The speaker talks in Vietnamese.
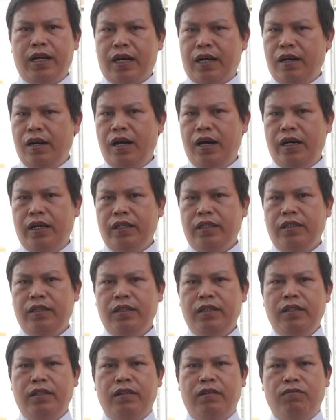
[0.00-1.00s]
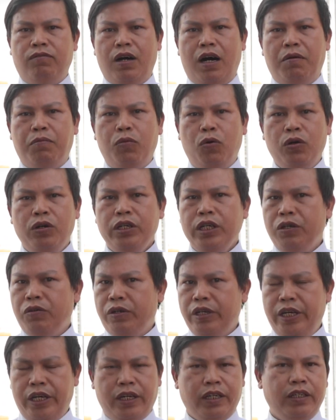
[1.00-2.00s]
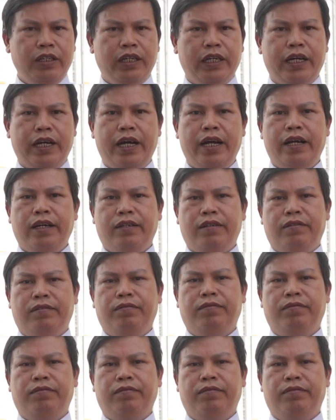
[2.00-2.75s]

đặc lợi và muốn điều khiển người khác.